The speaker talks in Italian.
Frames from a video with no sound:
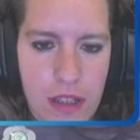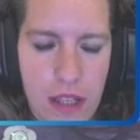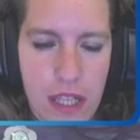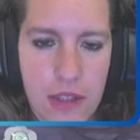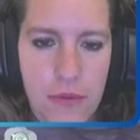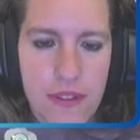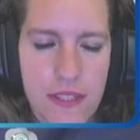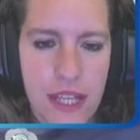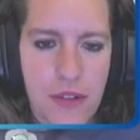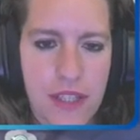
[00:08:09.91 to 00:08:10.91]
Era un
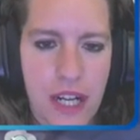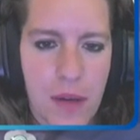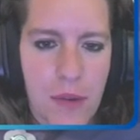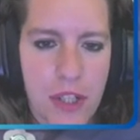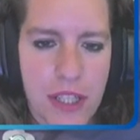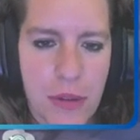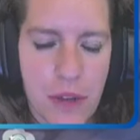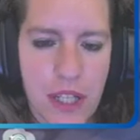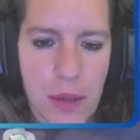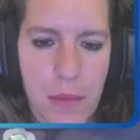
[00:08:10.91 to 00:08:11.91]
siero dell'amore di
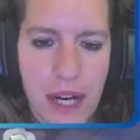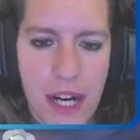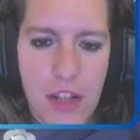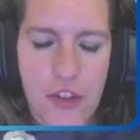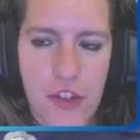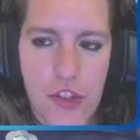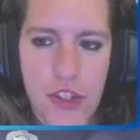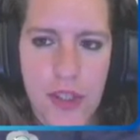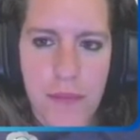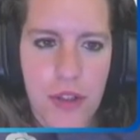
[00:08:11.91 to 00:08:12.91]
quelli
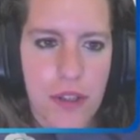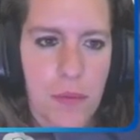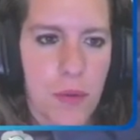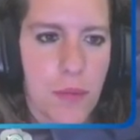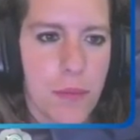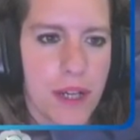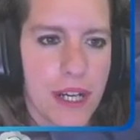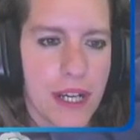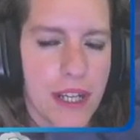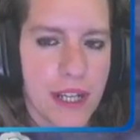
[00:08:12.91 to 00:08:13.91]
magici, ma non li può
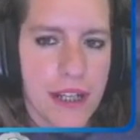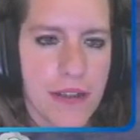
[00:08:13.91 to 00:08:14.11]
bere.